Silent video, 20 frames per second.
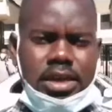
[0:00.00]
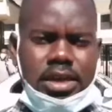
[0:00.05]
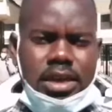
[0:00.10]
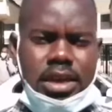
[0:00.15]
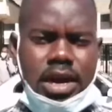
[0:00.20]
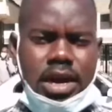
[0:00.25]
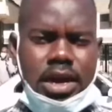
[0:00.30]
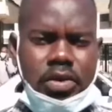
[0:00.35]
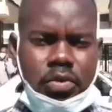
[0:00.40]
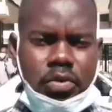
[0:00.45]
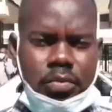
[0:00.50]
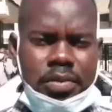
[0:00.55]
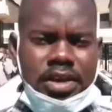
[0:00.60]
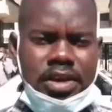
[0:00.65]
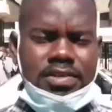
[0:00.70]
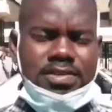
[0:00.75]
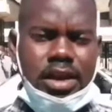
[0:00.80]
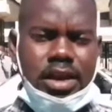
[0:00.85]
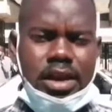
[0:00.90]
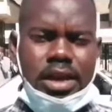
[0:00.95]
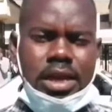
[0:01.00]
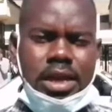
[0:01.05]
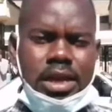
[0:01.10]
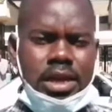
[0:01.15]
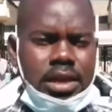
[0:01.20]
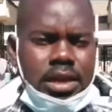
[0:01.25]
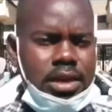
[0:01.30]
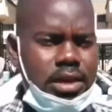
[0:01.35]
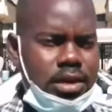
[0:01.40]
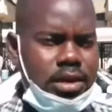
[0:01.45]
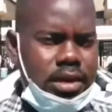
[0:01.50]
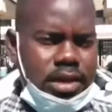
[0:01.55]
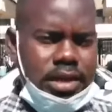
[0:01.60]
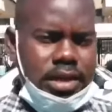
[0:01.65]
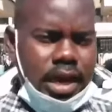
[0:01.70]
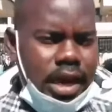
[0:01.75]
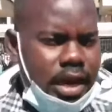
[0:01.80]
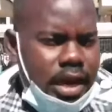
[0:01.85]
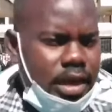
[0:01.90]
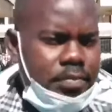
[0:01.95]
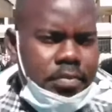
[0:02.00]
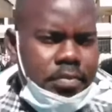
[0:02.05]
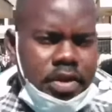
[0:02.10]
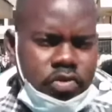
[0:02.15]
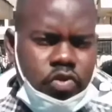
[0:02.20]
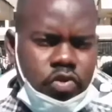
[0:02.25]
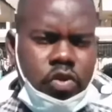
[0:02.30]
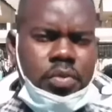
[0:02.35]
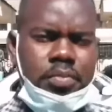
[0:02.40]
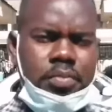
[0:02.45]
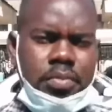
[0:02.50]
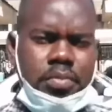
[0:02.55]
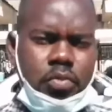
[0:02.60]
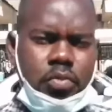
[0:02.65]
لأنه اللي بيحصل يا إما ظلم